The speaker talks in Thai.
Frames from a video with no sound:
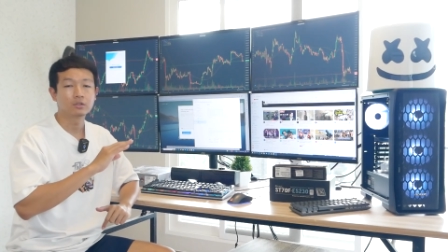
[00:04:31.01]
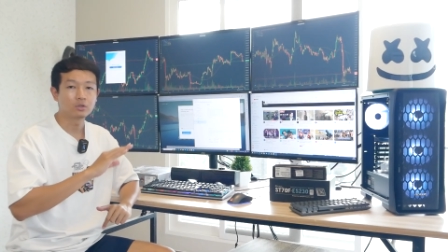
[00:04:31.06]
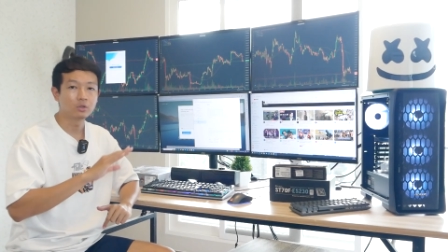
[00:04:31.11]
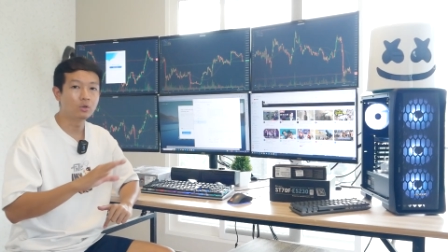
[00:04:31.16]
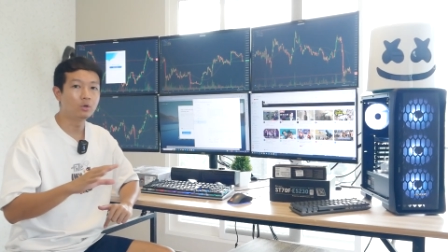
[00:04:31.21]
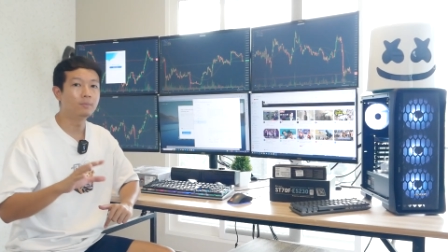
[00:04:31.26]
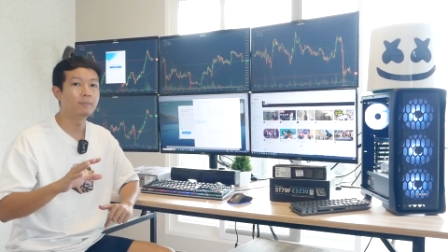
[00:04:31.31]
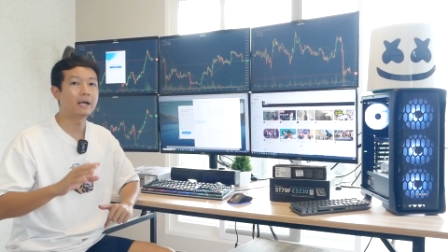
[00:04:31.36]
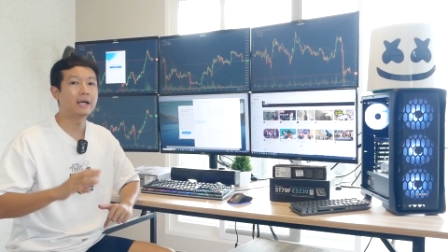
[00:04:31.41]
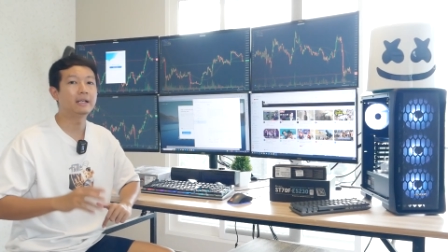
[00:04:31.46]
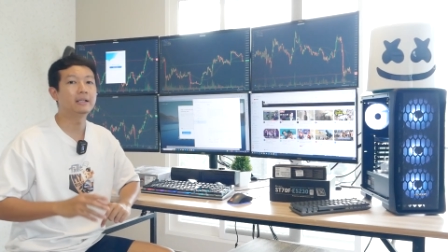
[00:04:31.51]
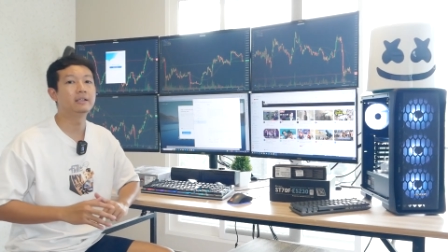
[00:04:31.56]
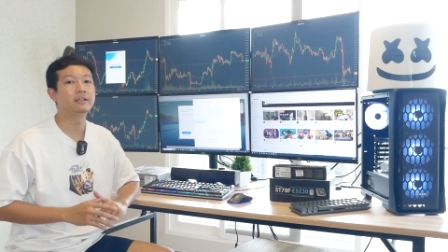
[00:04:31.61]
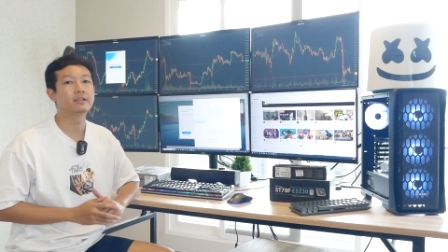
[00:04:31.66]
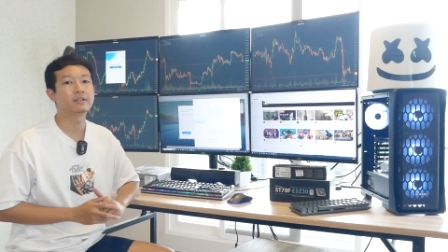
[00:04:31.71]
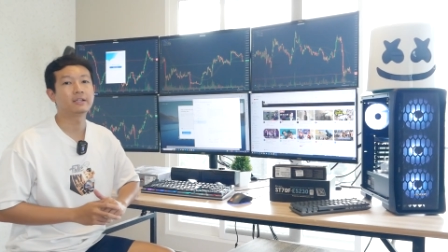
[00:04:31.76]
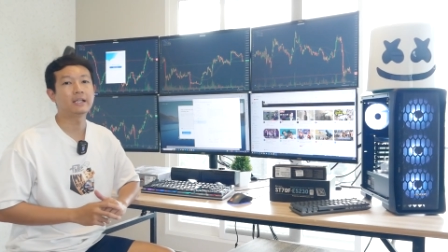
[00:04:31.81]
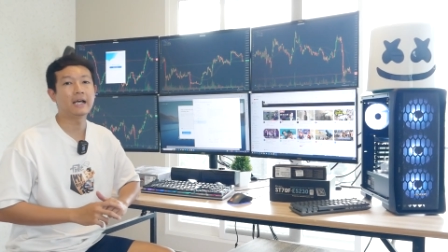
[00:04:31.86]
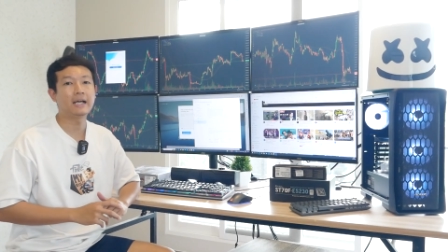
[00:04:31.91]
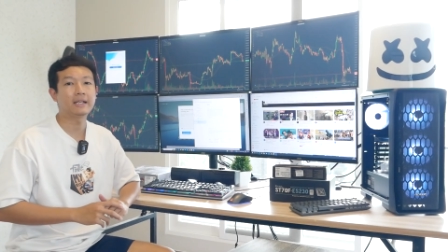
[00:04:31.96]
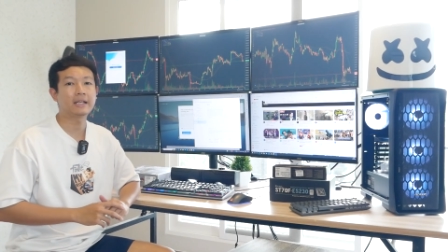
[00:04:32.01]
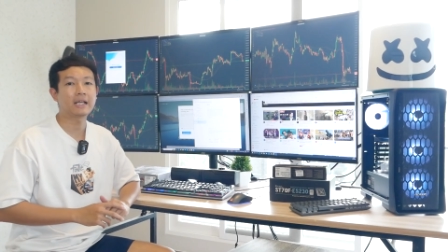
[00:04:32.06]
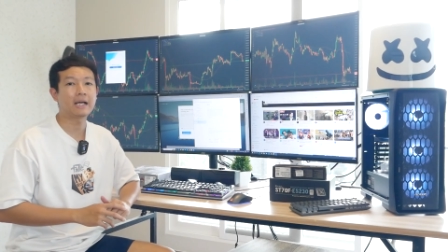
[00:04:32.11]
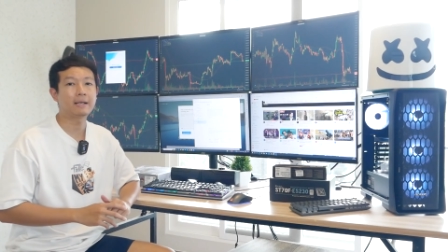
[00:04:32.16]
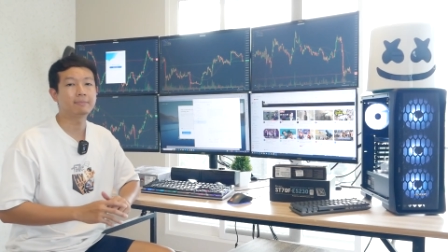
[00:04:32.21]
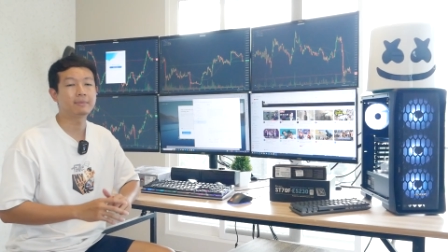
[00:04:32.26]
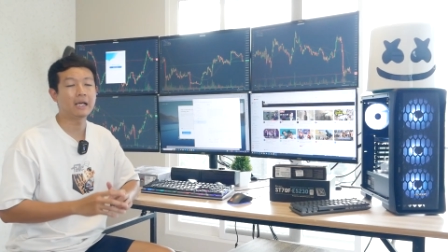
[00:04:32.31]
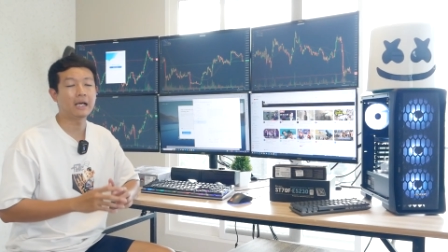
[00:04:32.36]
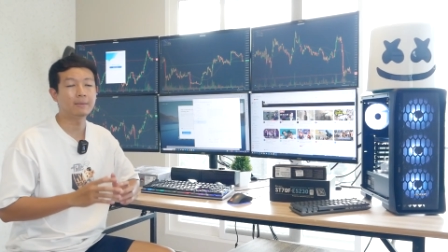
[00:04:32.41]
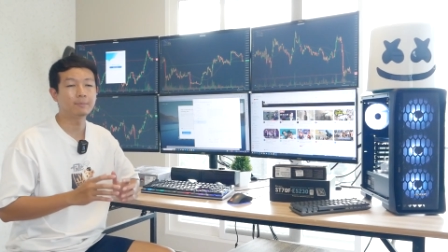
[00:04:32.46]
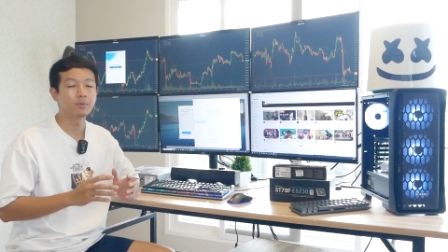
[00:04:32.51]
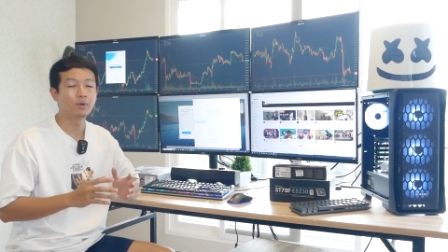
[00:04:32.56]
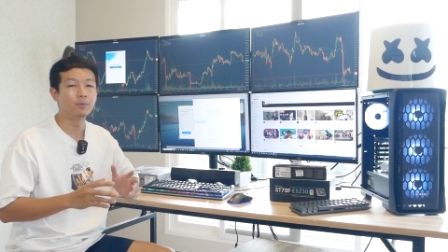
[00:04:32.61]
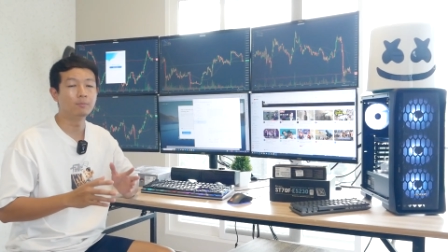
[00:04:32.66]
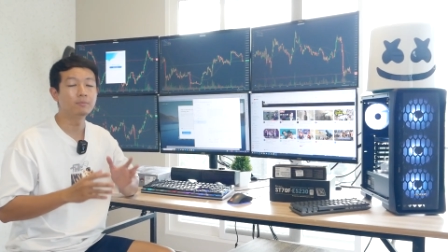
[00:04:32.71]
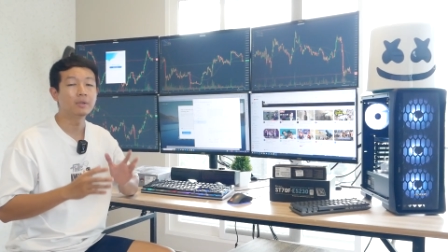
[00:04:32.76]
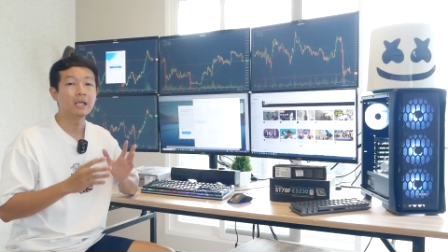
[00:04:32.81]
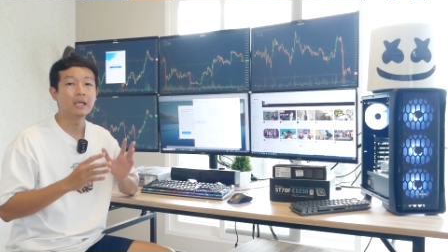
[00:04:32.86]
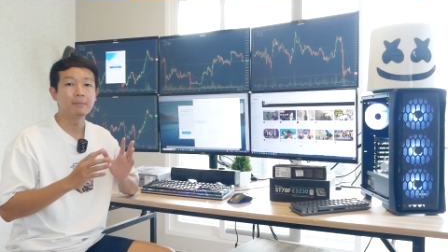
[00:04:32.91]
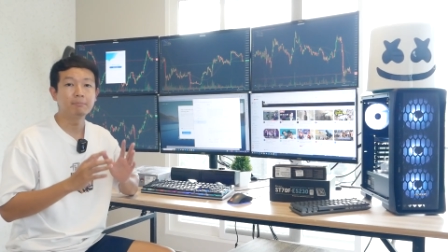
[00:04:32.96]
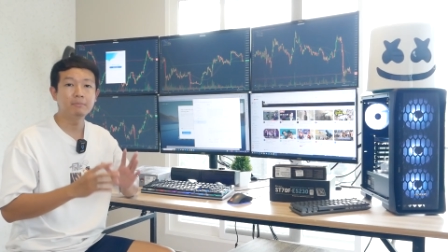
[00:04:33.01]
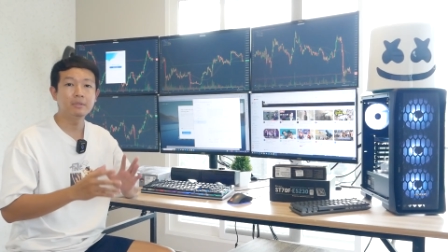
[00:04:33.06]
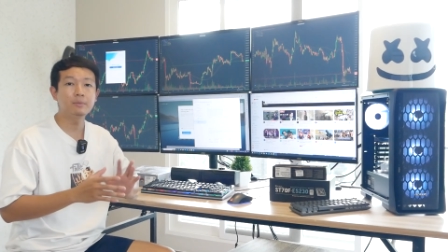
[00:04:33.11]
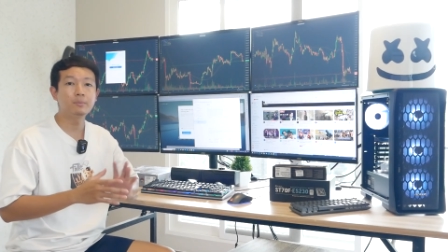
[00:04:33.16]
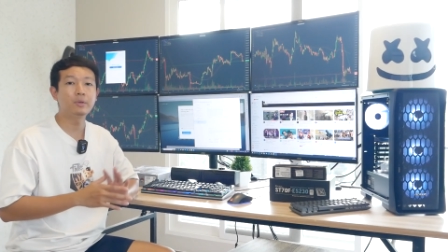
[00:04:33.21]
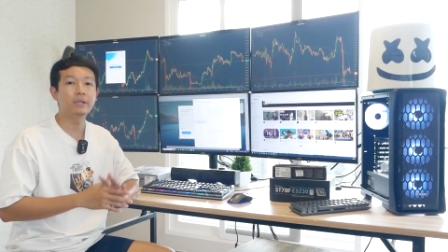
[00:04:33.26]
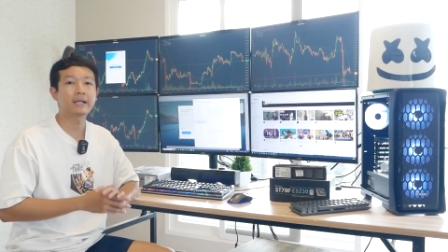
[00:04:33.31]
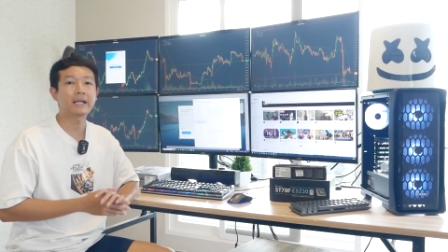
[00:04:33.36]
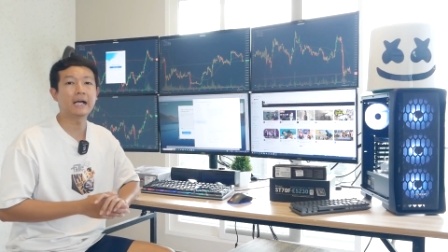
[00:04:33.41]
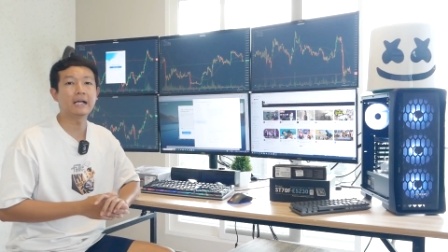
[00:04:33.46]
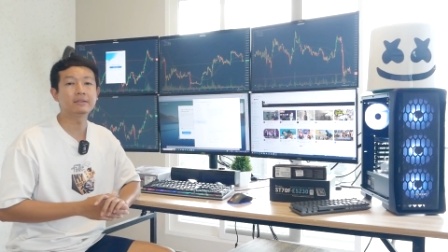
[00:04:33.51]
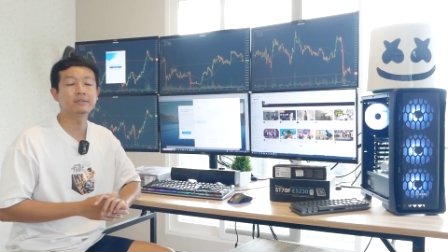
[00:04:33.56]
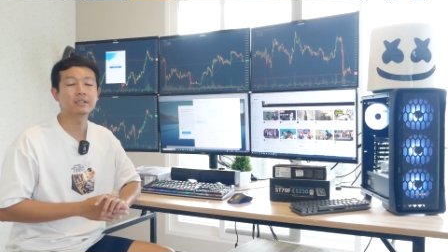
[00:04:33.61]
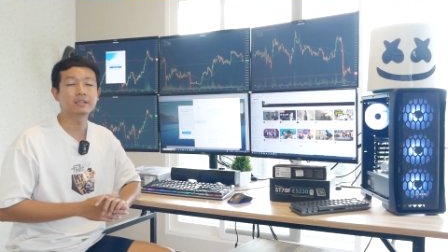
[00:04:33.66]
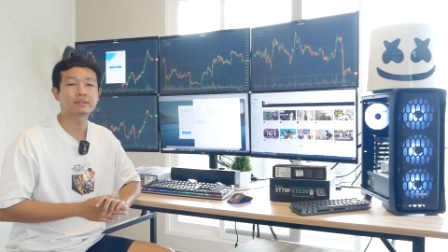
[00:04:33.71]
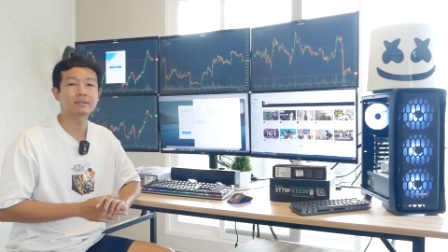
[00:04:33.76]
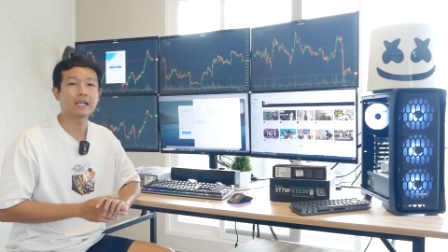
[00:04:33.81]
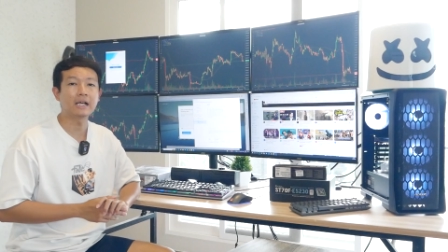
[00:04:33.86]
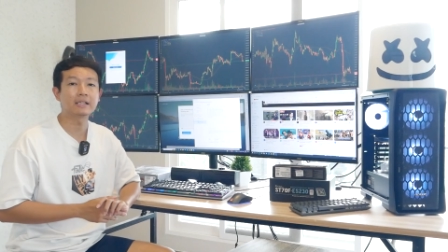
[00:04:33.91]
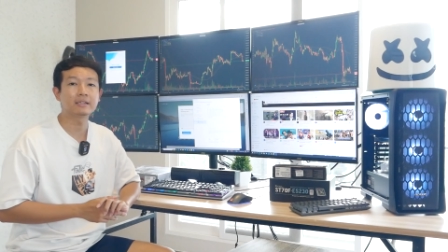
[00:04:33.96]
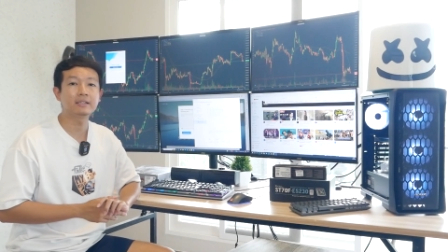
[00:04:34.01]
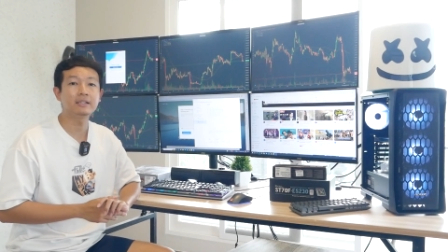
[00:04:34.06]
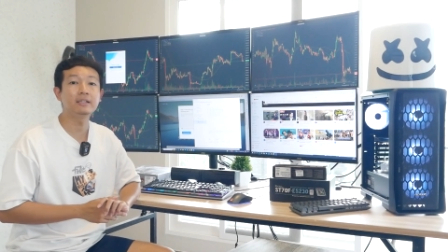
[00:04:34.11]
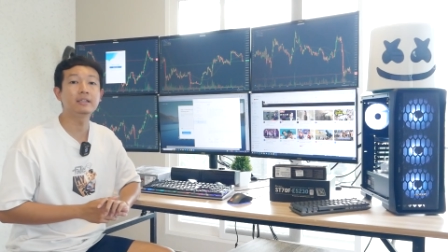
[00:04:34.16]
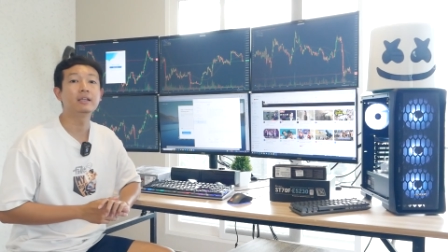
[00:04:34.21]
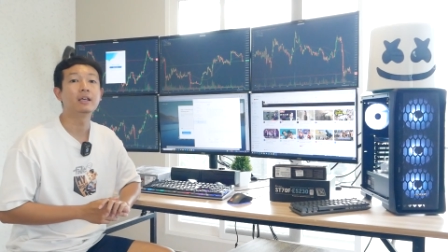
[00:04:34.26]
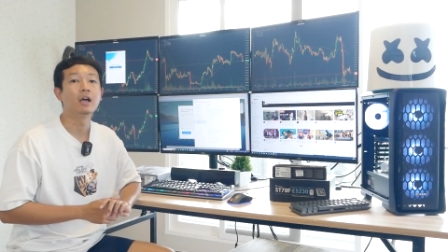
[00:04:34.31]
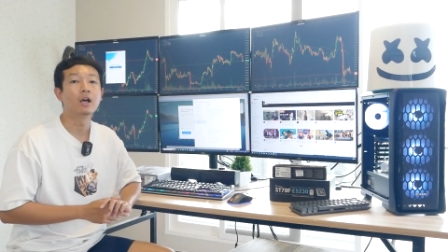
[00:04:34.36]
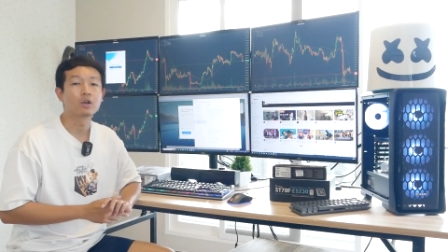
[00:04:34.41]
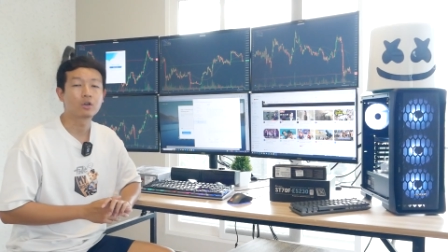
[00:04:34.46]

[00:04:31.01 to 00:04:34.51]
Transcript: โทรมาเลยก็ได้นะครับร้านผมมีบริการติดตั้งที่